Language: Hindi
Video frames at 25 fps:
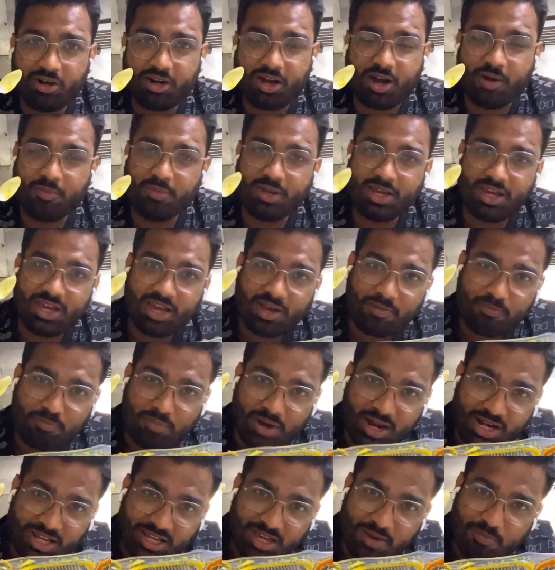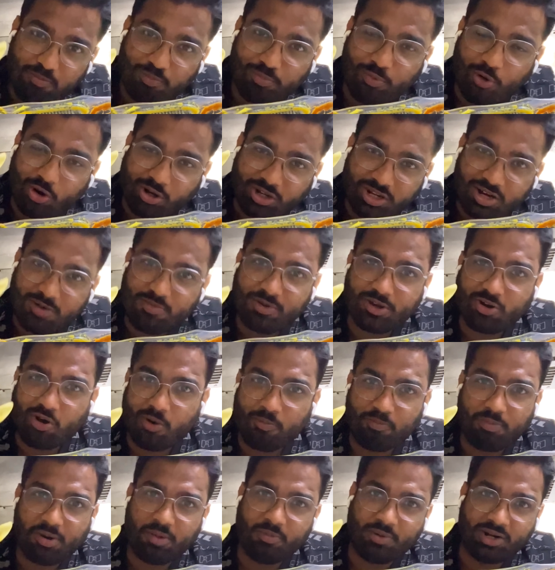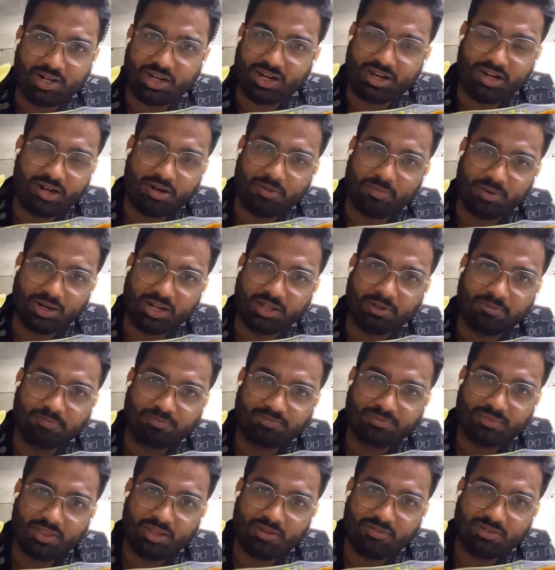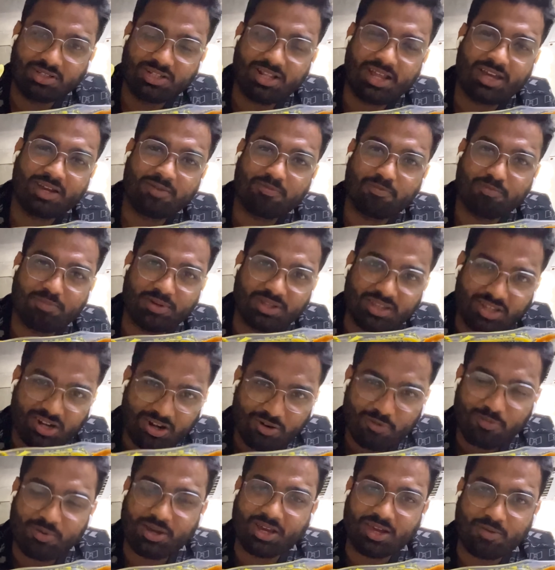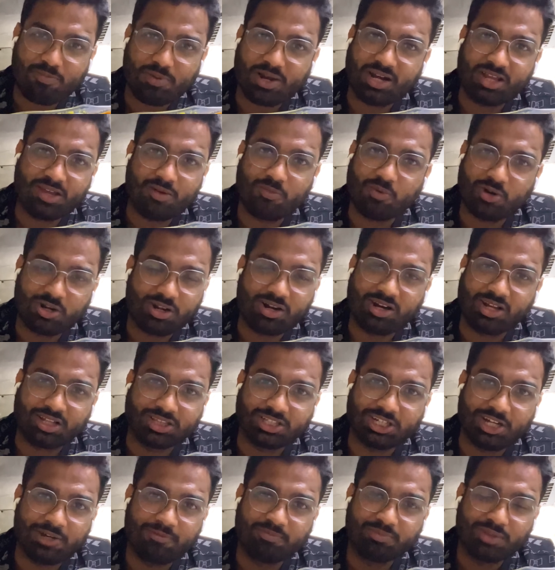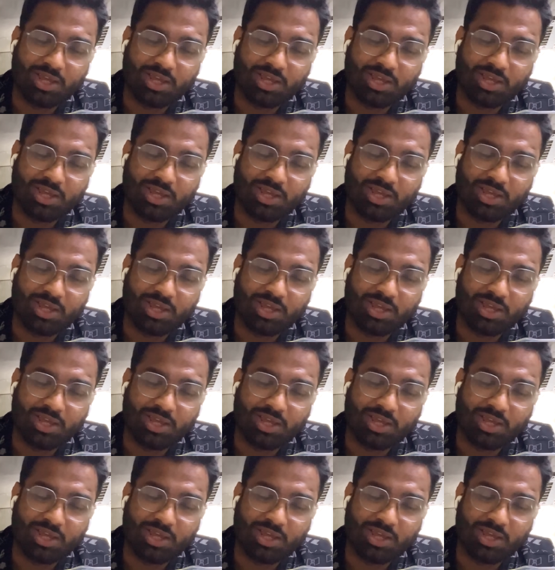गिफ्ट हमें एक पानी की बॉटल भी कॉम्प्लीमेंट्री नहीं मिली इस लाइक पंद्रह रुपए की पानी की बॉटल आती है